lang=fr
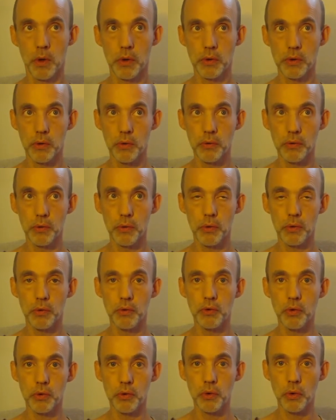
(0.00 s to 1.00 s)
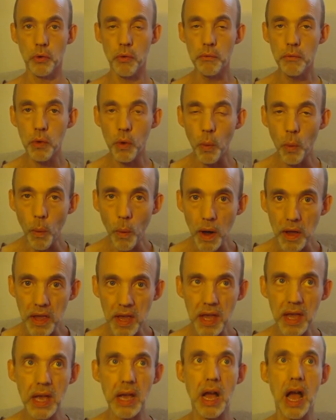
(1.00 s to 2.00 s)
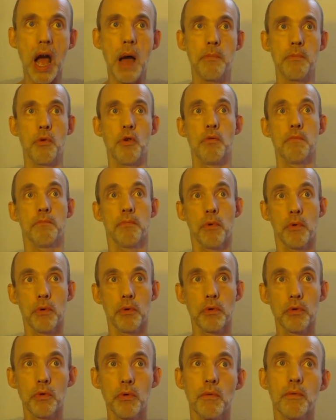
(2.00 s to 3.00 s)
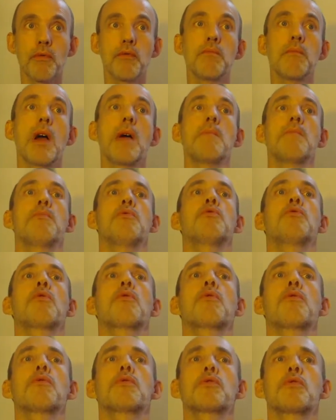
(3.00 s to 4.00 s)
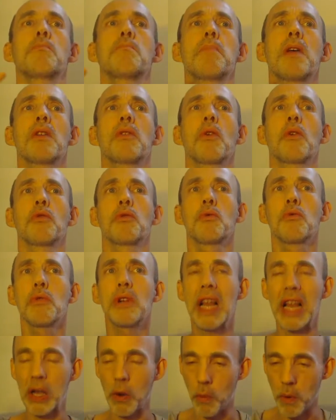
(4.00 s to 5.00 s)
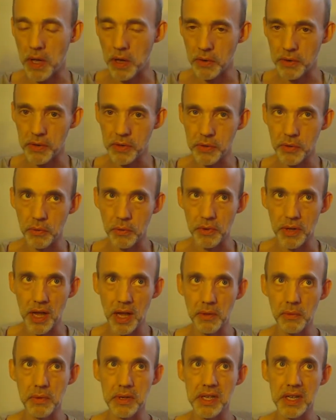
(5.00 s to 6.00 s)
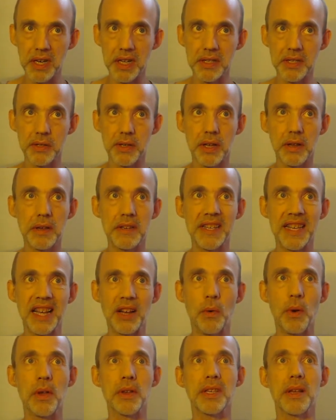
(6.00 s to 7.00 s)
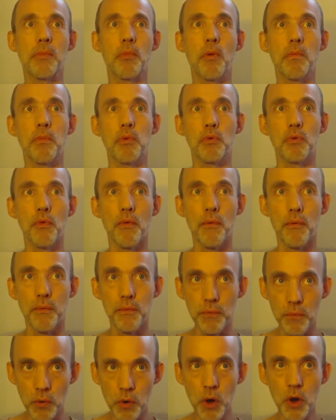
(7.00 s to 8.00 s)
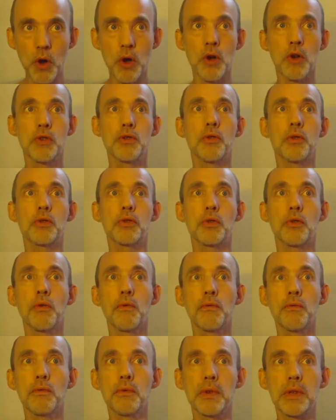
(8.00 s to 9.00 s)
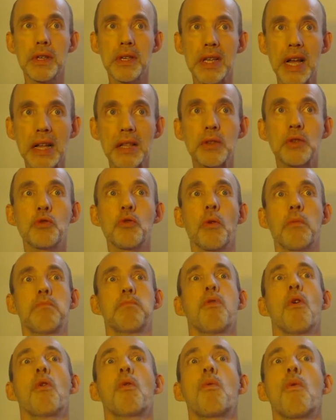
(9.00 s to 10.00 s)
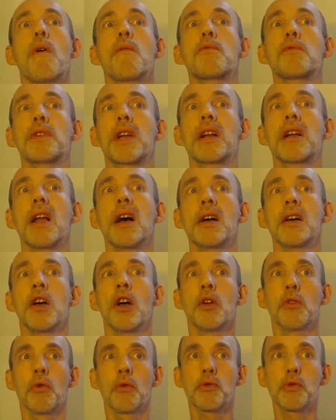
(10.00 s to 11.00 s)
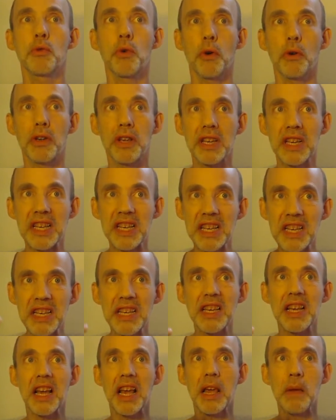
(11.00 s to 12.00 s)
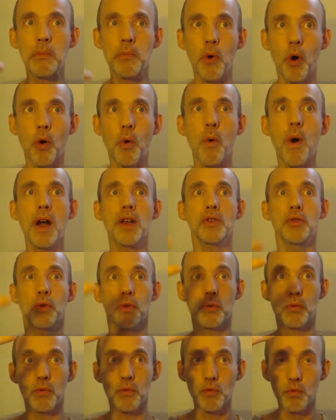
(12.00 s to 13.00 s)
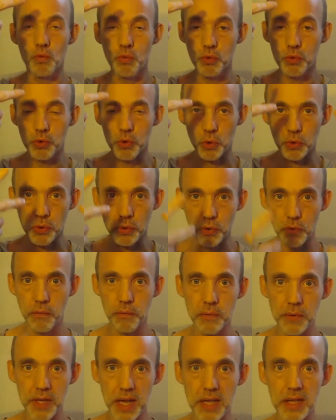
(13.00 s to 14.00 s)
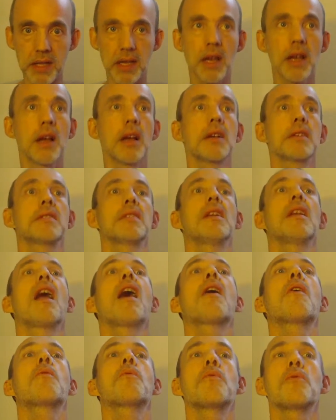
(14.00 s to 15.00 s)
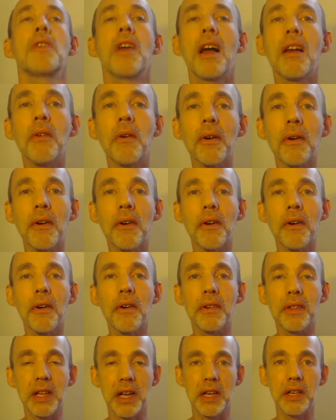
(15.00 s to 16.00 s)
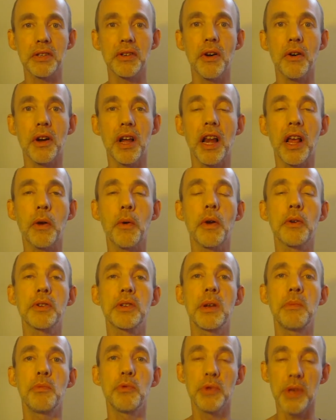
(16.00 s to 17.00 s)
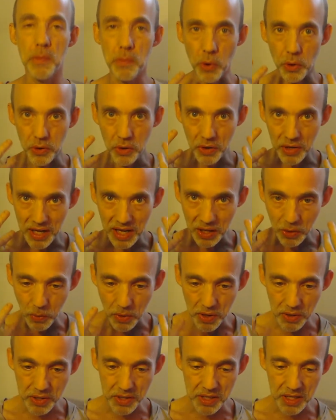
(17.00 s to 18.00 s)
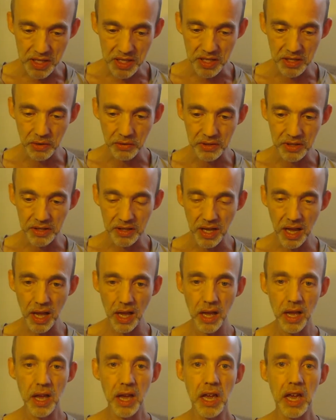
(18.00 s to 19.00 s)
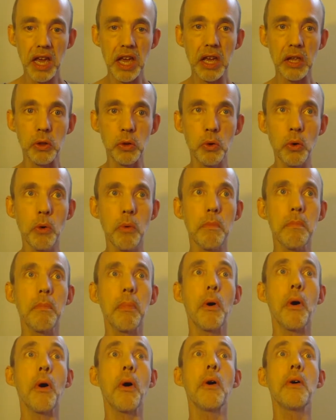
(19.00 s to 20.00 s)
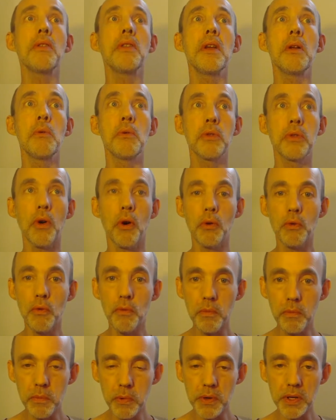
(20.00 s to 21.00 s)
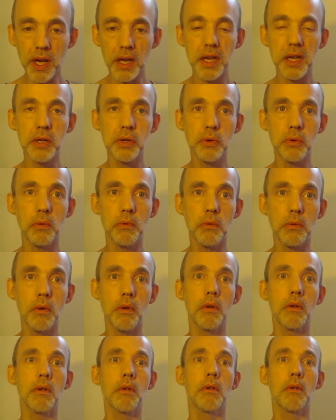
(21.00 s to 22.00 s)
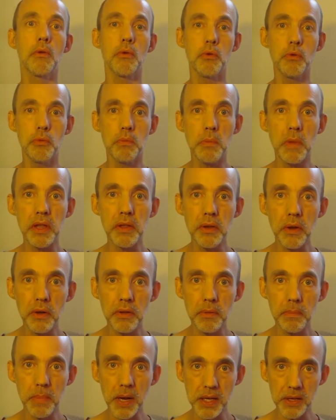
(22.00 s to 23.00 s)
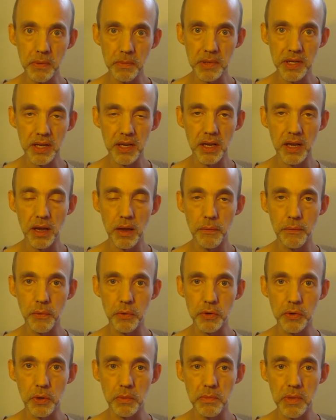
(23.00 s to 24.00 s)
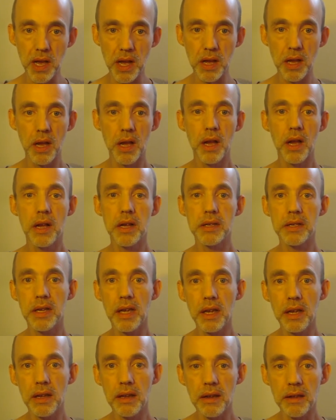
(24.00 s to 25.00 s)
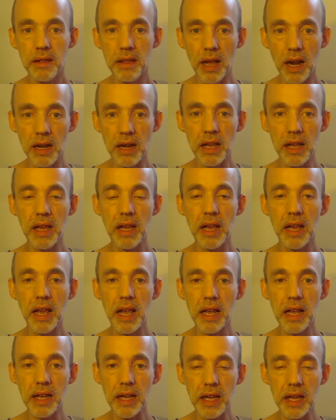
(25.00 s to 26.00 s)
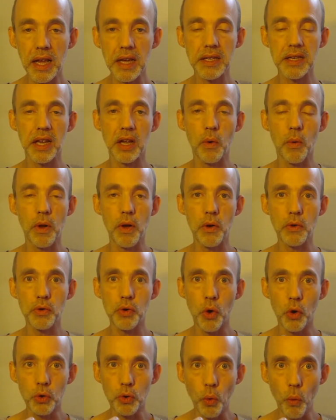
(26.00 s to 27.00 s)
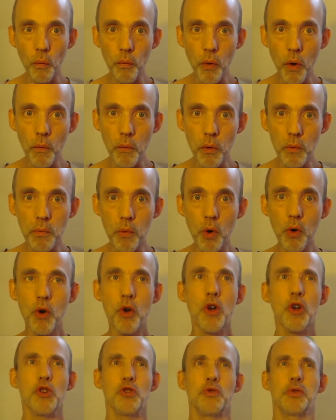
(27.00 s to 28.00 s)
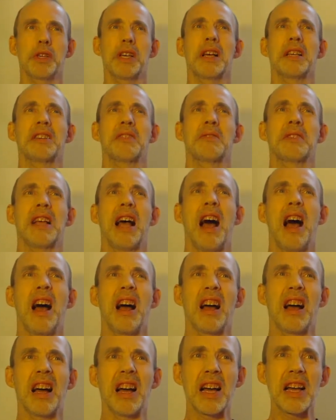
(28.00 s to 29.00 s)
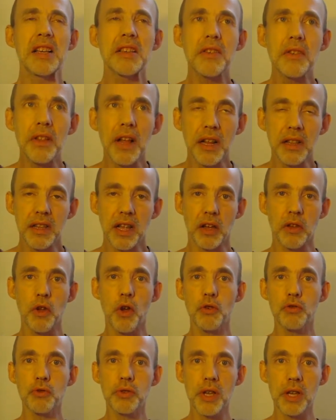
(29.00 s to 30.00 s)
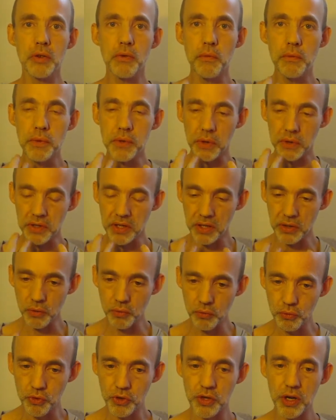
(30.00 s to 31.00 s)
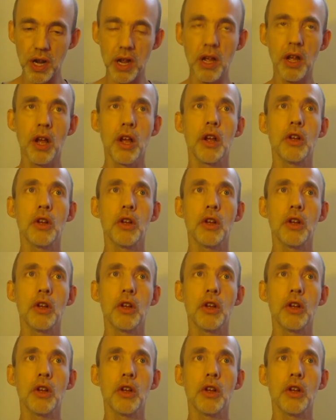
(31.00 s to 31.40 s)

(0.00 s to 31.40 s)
ce, sur ce que vous croyez à propos de vous-même plutôt que de se perdre dans toutes les croyances secondaires. Donc c'est ces croyances à propos de vous, sur ce que vous êtes, sur pourquoi vous êtes là, donc sur qui et pourquoi sur, ou sur ce que vous êtes. C'est là où il y a le trésor et les croyances les plus importantes, les croyances identitaires. Et deux, prenez le temps de vous poser la question. Euh, une méthode, par exemple, qui fonctionne bien, c'est d'aller écrire ces croyances en trouvant vos mots jusqu'à ce que ça résonne à l'intérieur, jusqu'à ce que vous vous sentiez touché,